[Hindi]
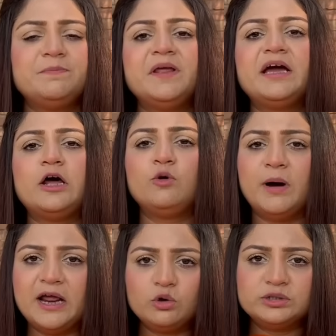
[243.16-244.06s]
अपने
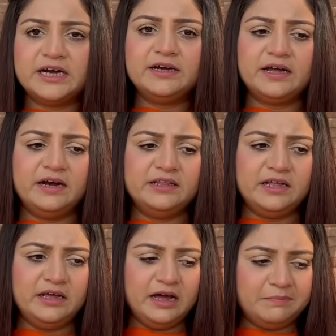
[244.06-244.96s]
कारोबार को सेट करने
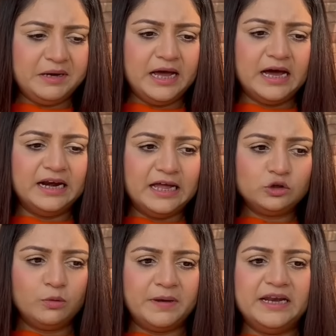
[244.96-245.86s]
दें अपने
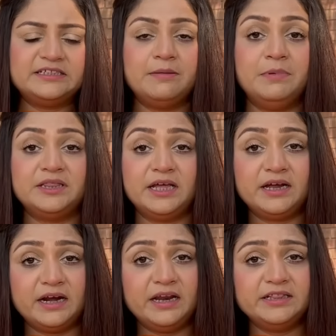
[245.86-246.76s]
हालात को पहले से बेहतर
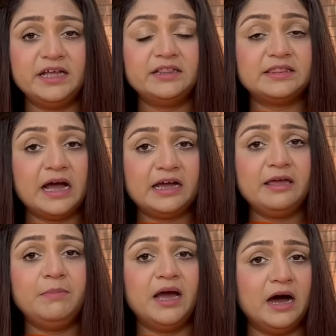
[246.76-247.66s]
करने दें
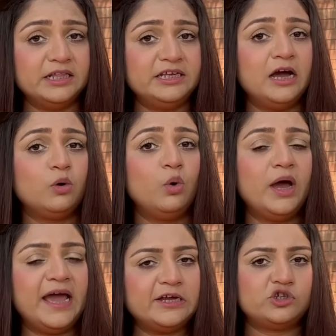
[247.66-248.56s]
ताकि मैं हादिया को
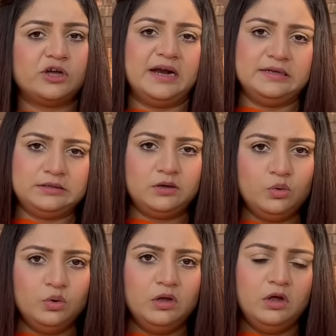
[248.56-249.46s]
ऐश करा
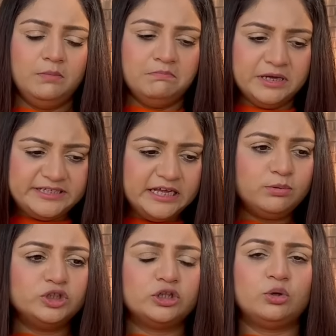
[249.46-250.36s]
सकूं मज़ीद
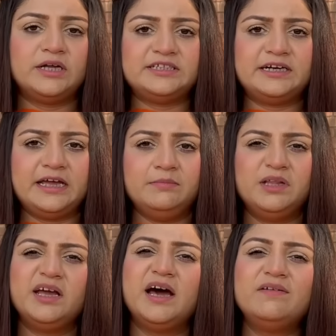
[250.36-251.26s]
मुझे थोड़ा सा टाइम
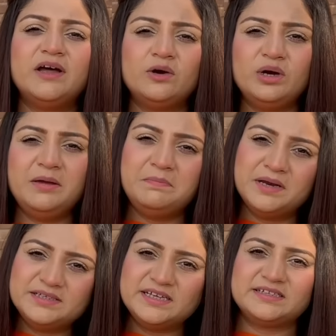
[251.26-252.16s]
दे घर वालों ने
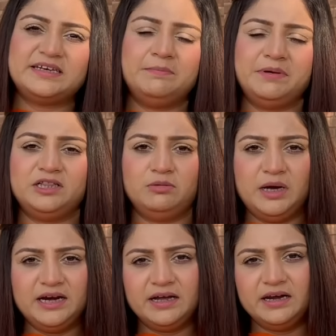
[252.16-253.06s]
फिर से असलम पे
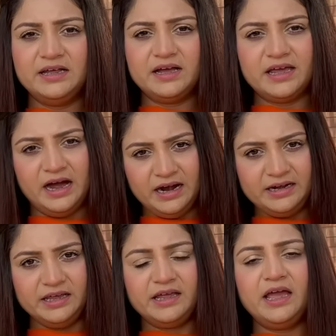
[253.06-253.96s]
एतबार कर लिया कि हाँ
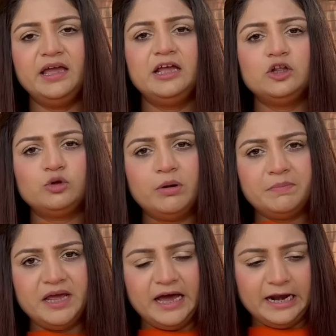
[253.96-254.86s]
ठीक है तुम
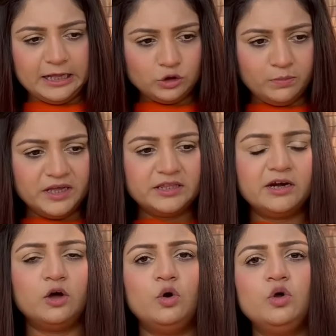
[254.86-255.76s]
अपने हालात को
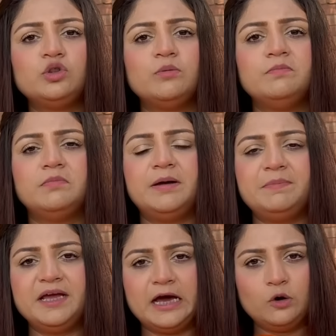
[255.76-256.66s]
बेहतर करो तुम
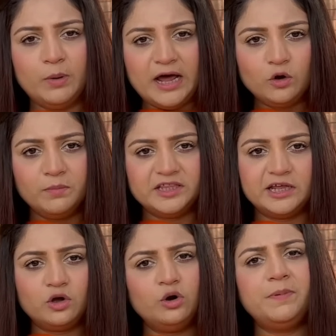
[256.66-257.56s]
अपने कारोबार को
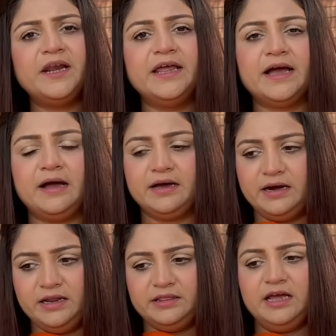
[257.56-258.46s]
बेहतर करो फिर निकाह कर
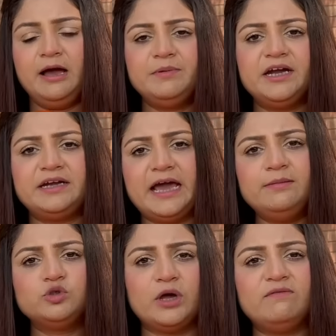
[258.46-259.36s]
लेते हैं अब ये
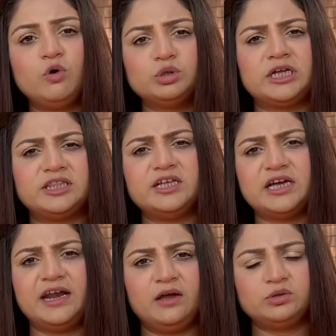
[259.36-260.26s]
टाइम जो है वो गुजरता
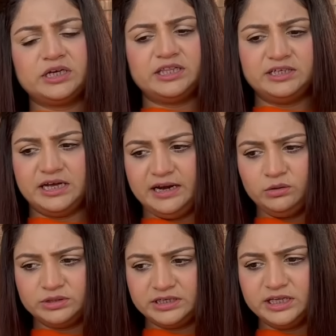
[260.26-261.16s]
जा रहा है गुजरता जा रहा है
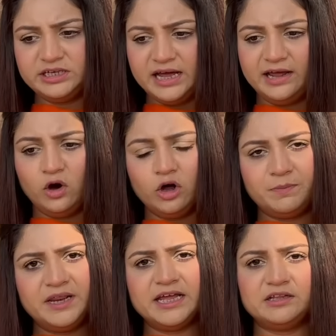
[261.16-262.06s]
गुजरता जा रहा है और
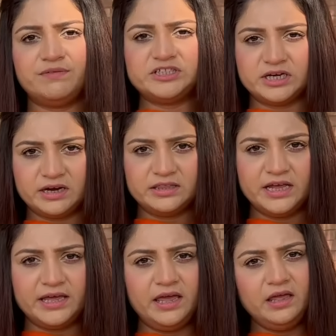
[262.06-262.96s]
फिर एक दफ़ा चक्कर
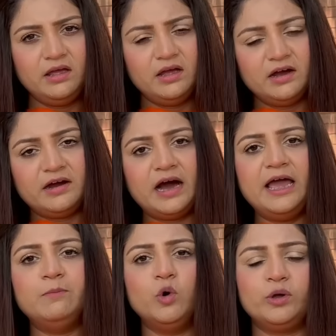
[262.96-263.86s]
दे के
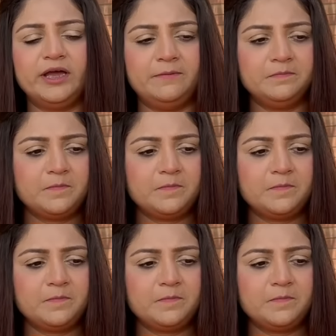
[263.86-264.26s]
गायब हो गया